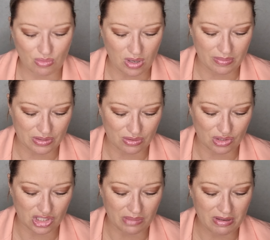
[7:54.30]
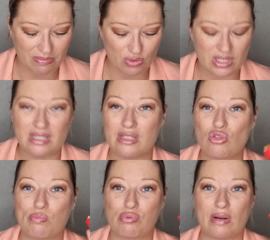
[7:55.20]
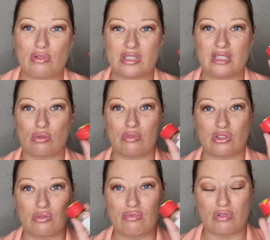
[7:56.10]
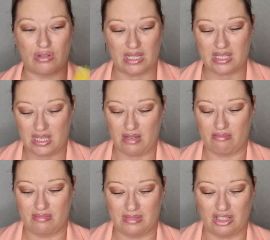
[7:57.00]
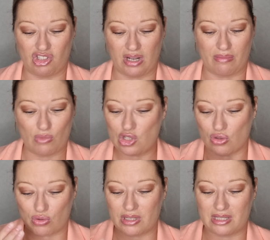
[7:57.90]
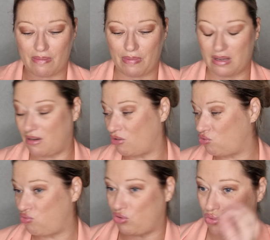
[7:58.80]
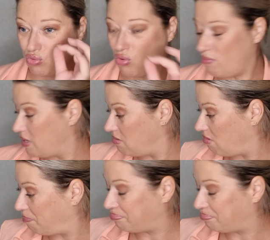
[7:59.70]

moi, parce que j'ai jamais utilisé du poivre au citron. Est-ce que vous connaissiez déjà Moi, je ne connaissais pas. Alors, je suis teuteux, mais euh,